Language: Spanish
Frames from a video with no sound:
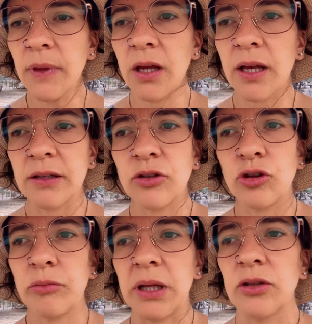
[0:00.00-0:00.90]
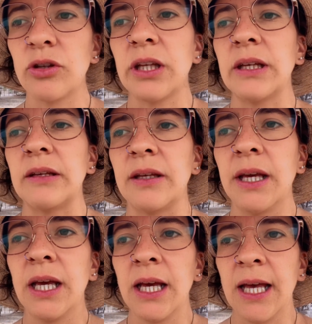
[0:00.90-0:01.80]
que estoy tomando de,
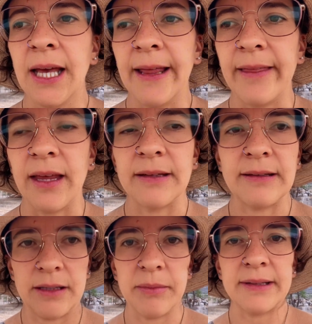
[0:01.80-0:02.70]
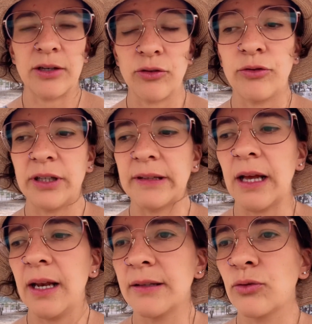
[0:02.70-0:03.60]
sistemas
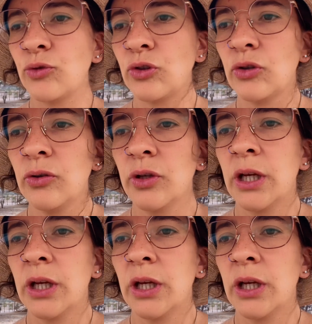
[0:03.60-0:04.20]
agroforestales justo,